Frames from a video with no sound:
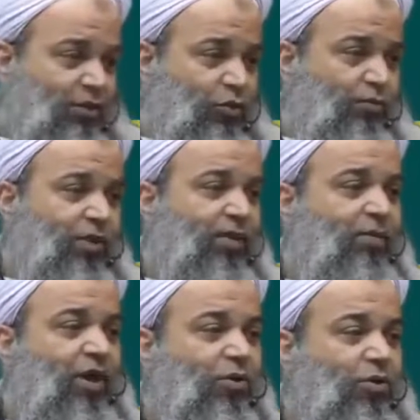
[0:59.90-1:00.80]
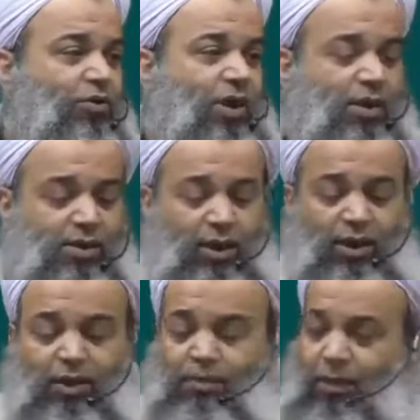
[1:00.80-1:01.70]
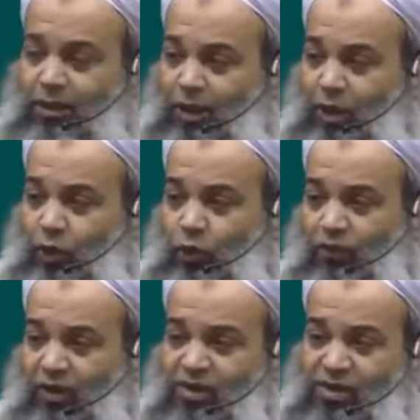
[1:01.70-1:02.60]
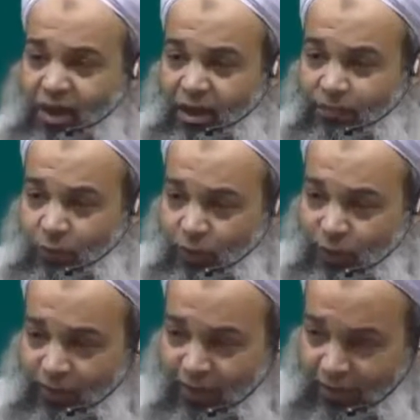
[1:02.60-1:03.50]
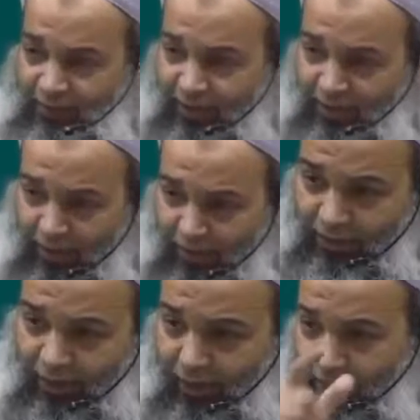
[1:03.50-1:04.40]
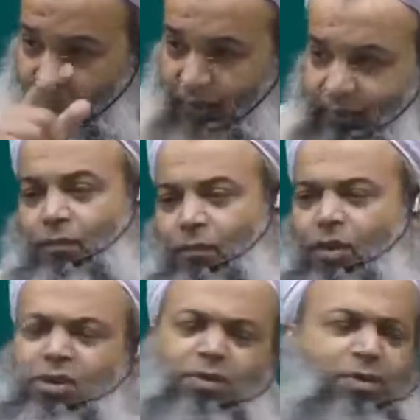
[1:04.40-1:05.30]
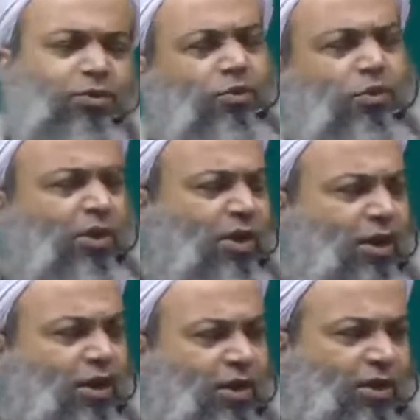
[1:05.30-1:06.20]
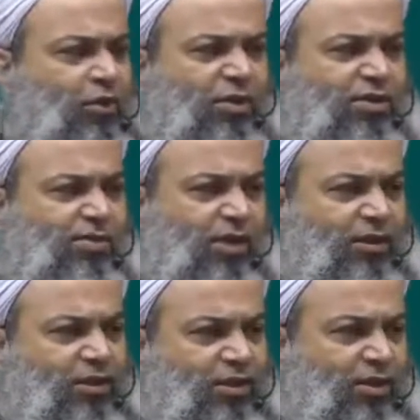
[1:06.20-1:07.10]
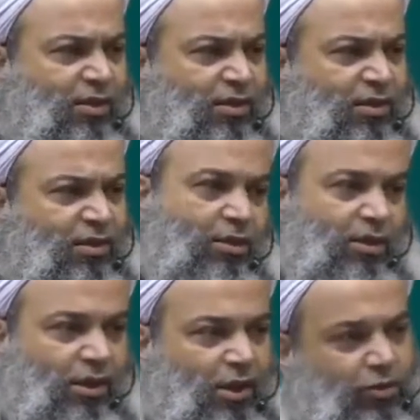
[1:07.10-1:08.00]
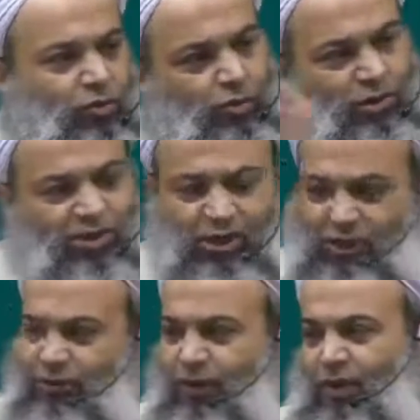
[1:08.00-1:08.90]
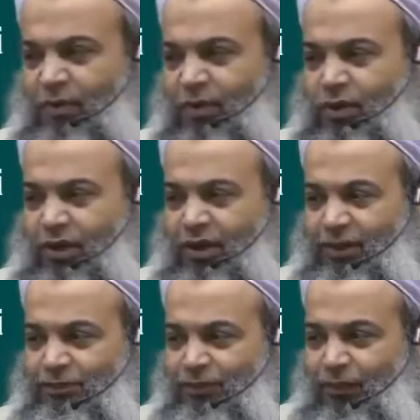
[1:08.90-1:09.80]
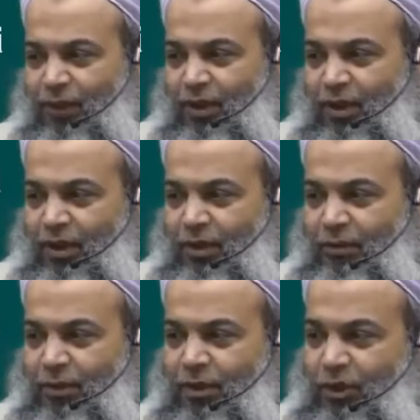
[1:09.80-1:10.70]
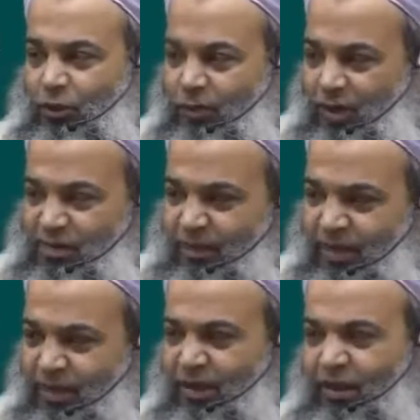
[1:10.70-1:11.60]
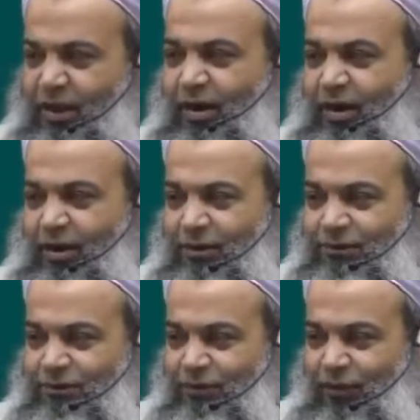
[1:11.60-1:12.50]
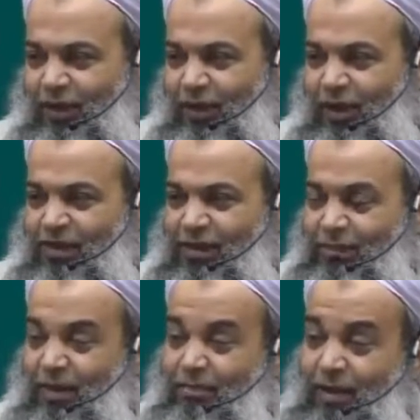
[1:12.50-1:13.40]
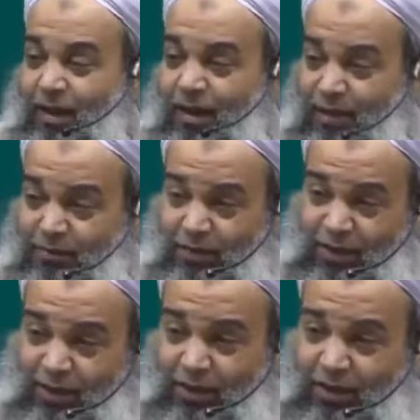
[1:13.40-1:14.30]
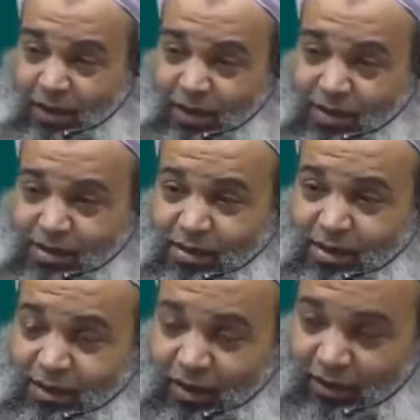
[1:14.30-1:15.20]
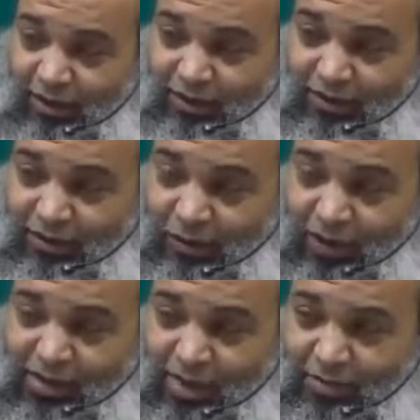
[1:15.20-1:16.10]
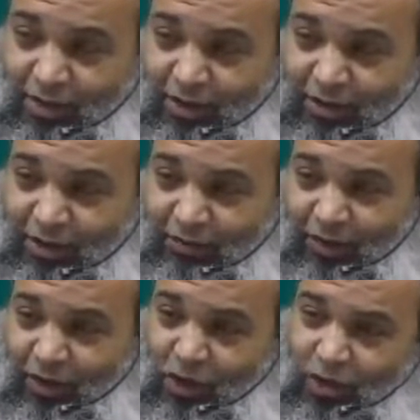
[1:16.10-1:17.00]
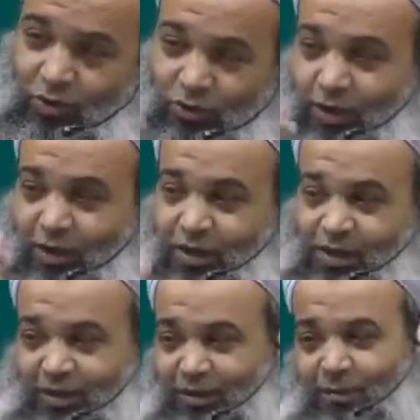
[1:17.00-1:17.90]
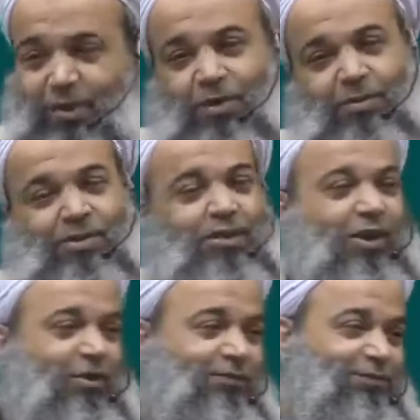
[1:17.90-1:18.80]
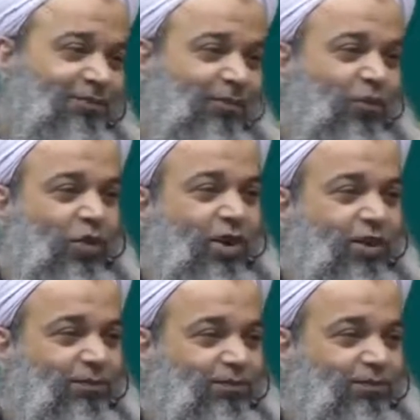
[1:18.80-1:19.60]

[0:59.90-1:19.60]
तो मेहमान को चाहिए कि बेतकल्लुफी के साथ पूरी बात बता दे नहीं जी बस जो होगा खा लेंगे कोई ऐसी बात नहीं है एक तो इस हदीस पर अमल हो जाएगा फिर ये तो मेहजबान नियत करे ना अच्छा मेहमान भी इस हदीस को सामने रखते हुए एक और नुकता ले सकता है बड़ा मज़ेदार वो क्या